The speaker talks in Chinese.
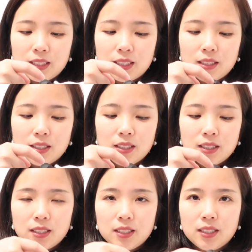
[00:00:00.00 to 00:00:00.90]
呃，
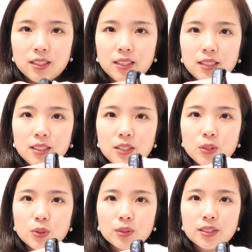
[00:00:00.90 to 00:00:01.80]
这
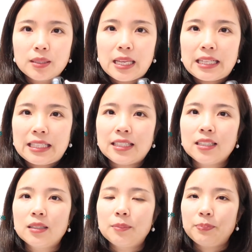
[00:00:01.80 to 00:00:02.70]
种代
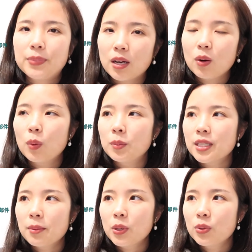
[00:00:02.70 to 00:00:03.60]
替了表。我们
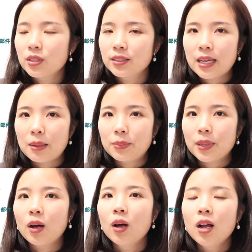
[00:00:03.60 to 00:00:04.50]
家没有人戴
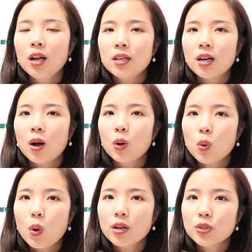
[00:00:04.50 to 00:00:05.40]
表，然后
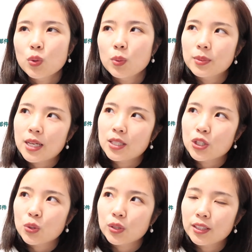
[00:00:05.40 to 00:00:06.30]
挂钟我们家
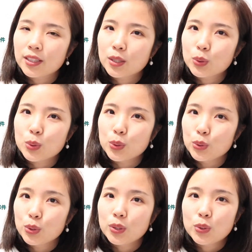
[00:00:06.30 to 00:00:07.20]
只有一个，纯
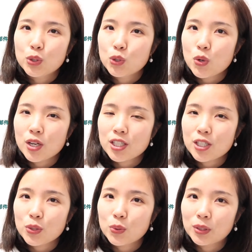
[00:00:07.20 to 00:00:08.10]
粹装
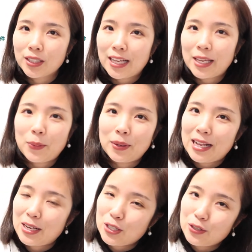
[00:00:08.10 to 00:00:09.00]
饰用的。它因为
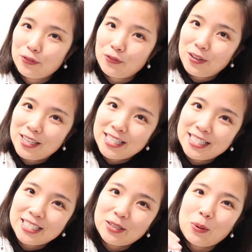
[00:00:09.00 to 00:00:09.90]
它是飞
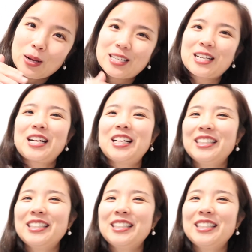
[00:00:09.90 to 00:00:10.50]
机挂饰，